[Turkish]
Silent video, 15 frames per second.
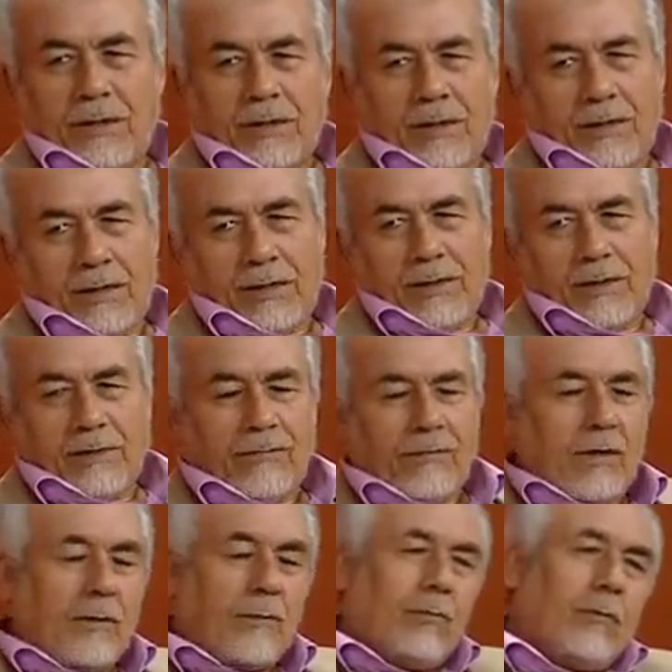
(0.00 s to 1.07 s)
Yani aradaki
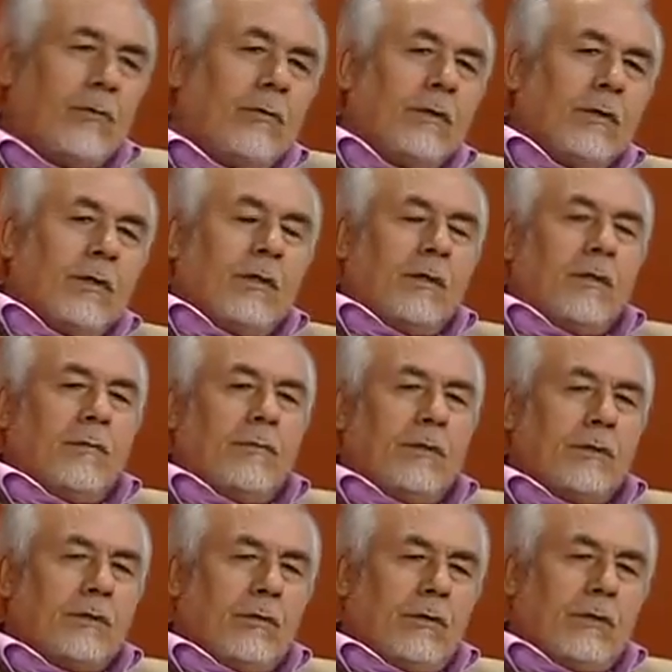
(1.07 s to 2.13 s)
fark bu.
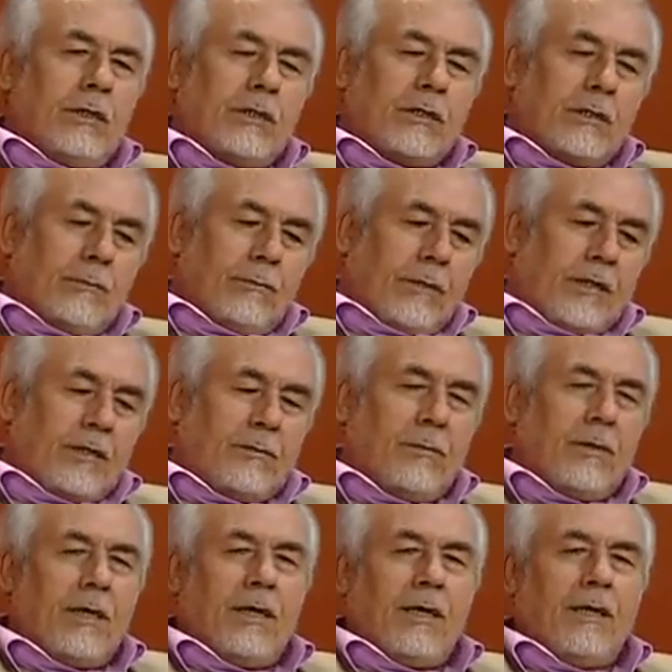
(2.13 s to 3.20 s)
Biz onun için
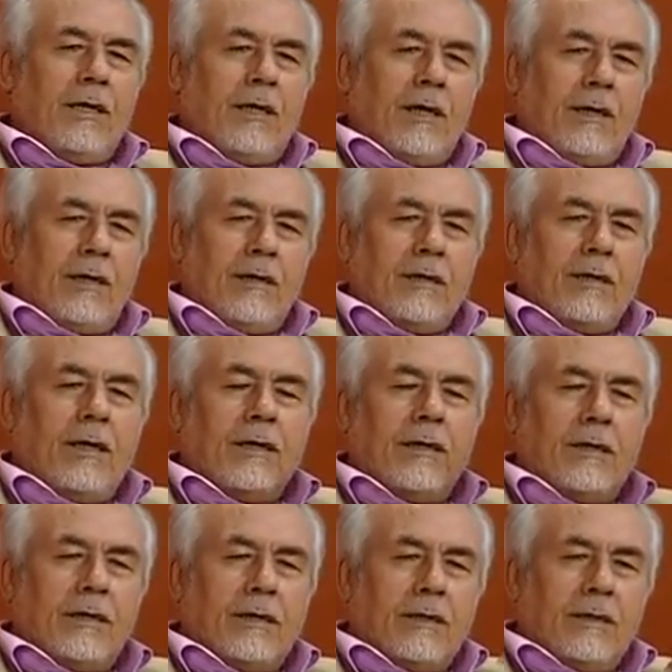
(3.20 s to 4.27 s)
besmele ile
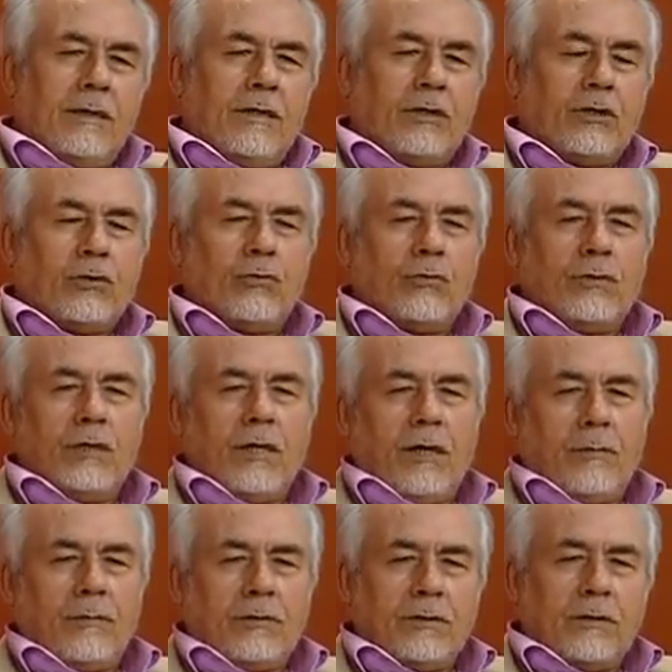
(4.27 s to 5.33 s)
e, iç
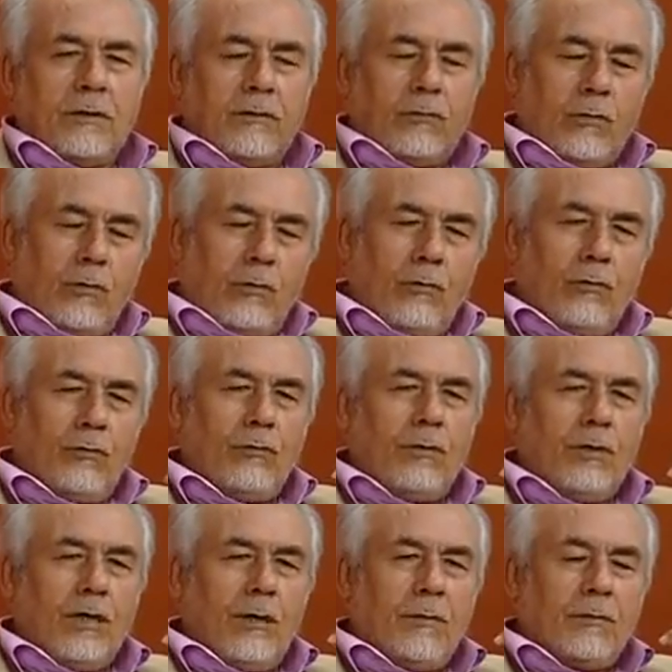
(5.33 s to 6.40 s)
dünyamızı, gömül
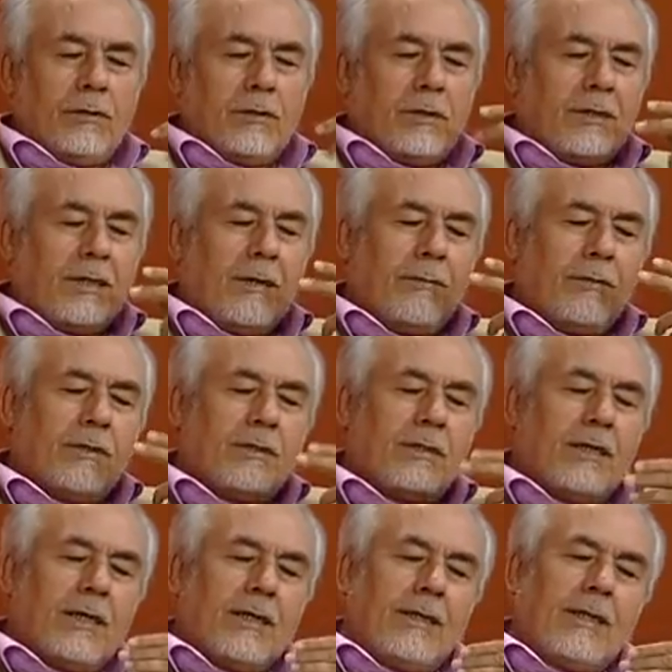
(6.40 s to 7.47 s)
dünyamızı
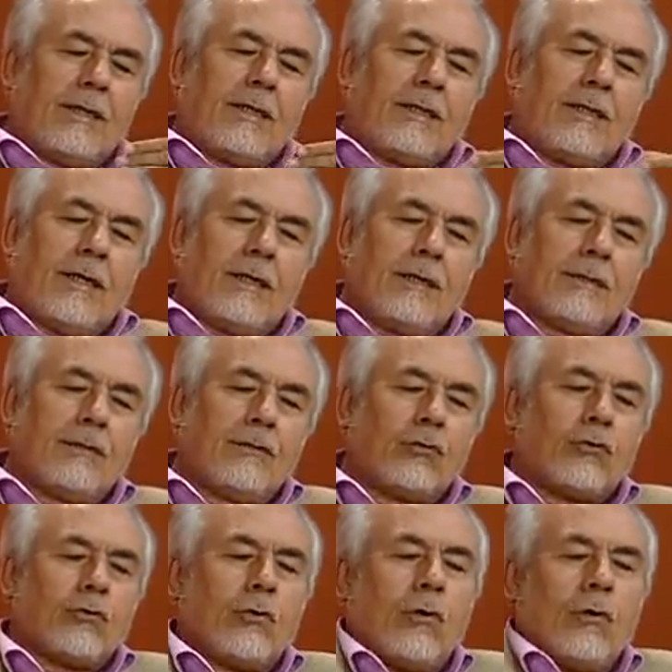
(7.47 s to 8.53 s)
temizledikten
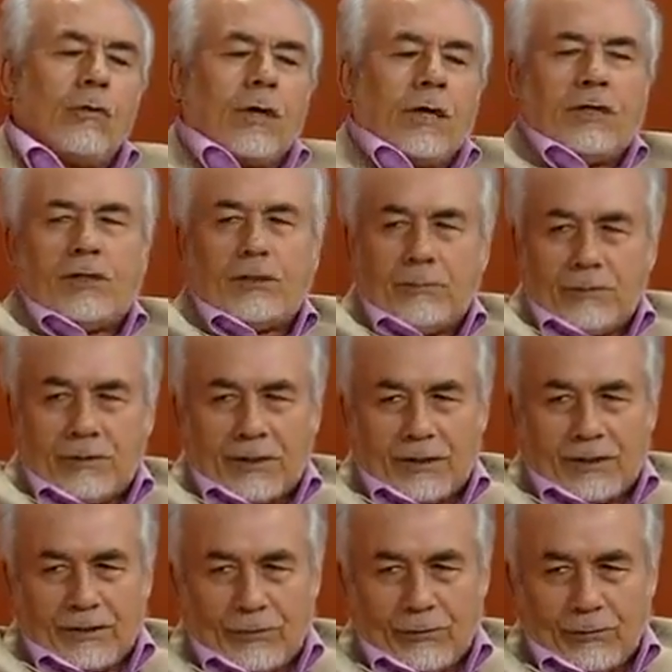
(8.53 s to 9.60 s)
sonra işimize
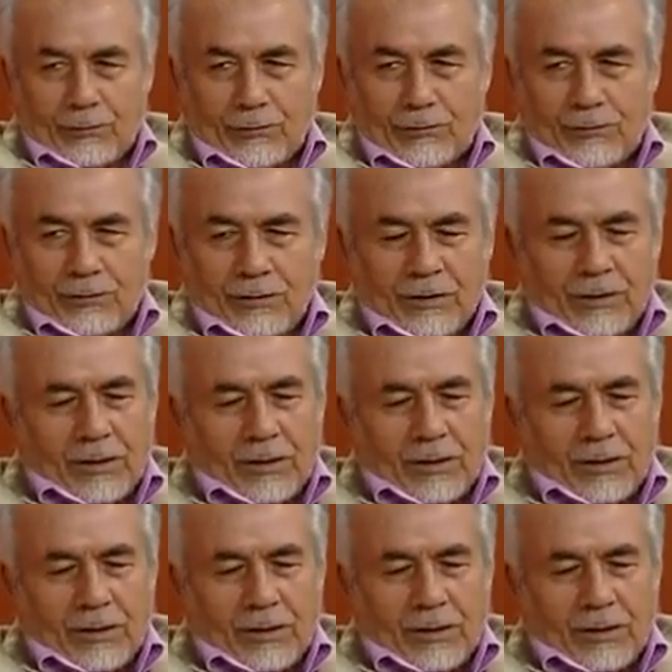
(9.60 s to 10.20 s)
giriyoruz.